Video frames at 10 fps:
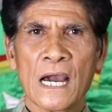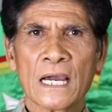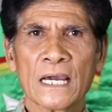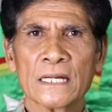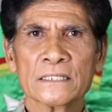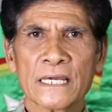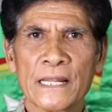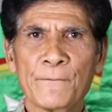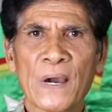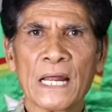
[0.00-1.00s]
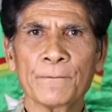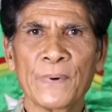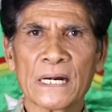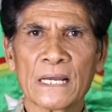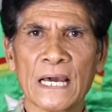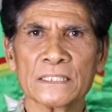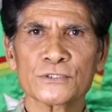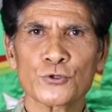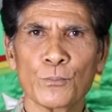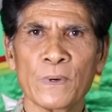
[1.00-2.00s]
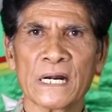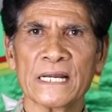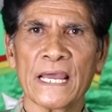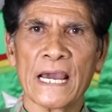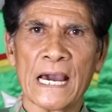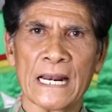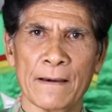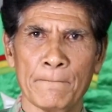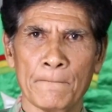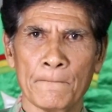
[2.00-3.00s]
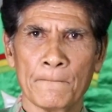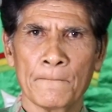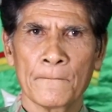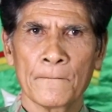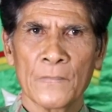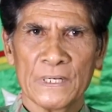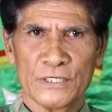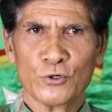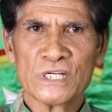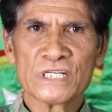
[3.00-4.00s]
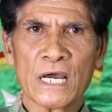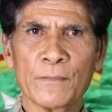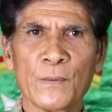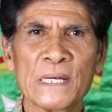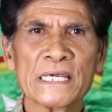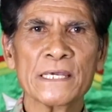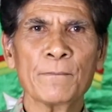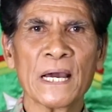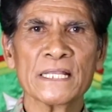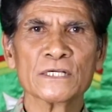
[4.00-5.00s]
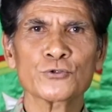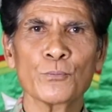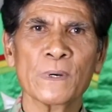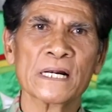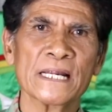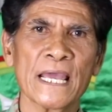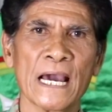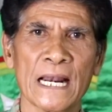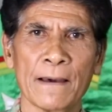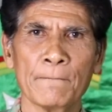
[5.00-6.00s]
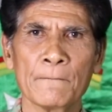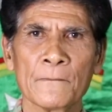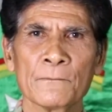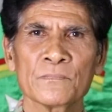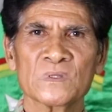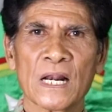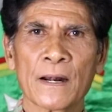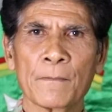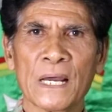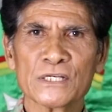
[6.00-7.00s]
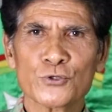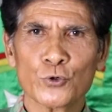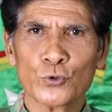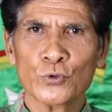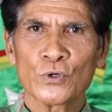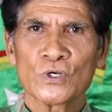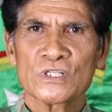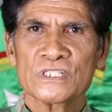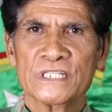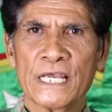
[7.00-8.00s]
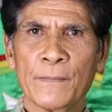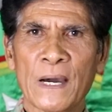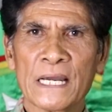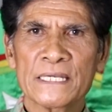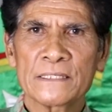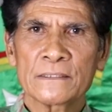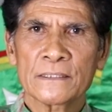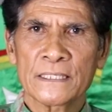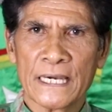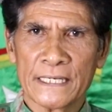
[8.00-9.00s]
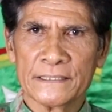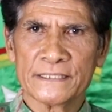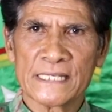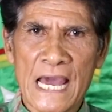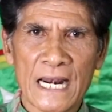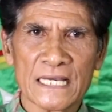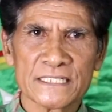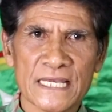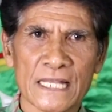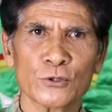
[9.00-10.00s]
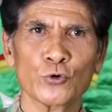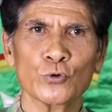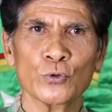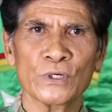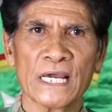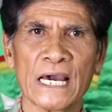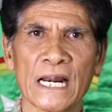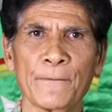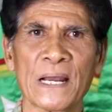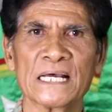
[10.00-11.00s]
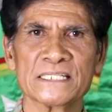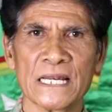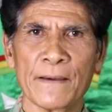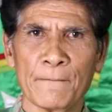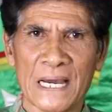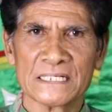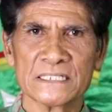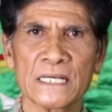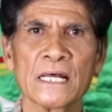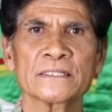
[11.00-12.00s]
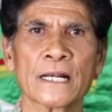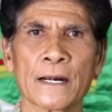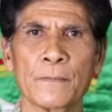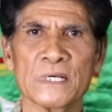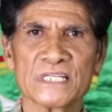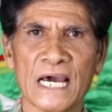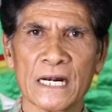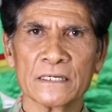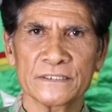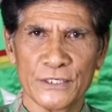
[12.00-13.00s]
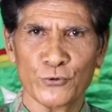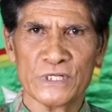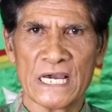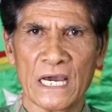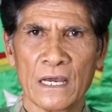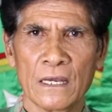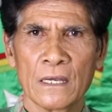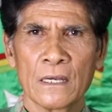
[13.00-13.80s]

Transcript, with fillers: akan kelimpahan berkat sumber daya alam. Indonesia memiliki banyak sumber daya alam, termasuk sebagai salah satu negara penghasil emas terbesar di dunia.